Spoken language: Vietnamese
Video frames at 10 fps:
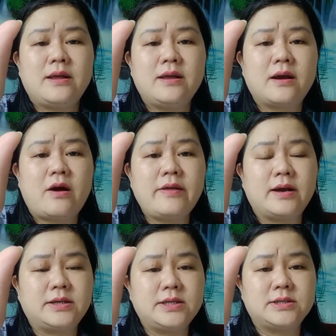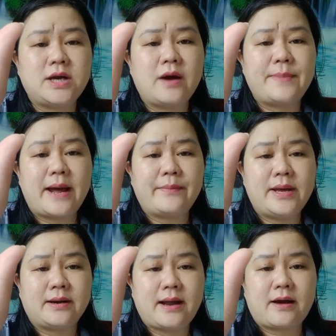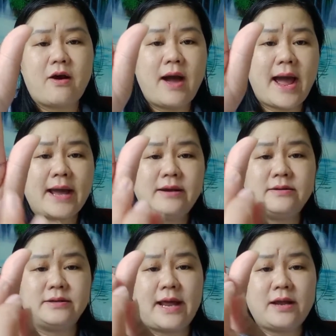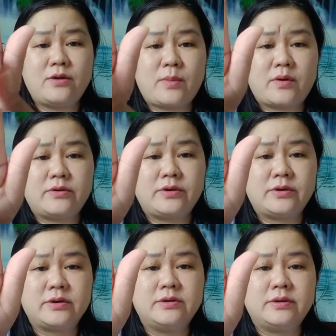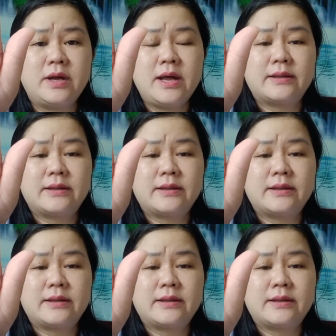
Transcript: nhưng có những trường hợp đặc biệt là có hai cái đường nét thôi mà người đường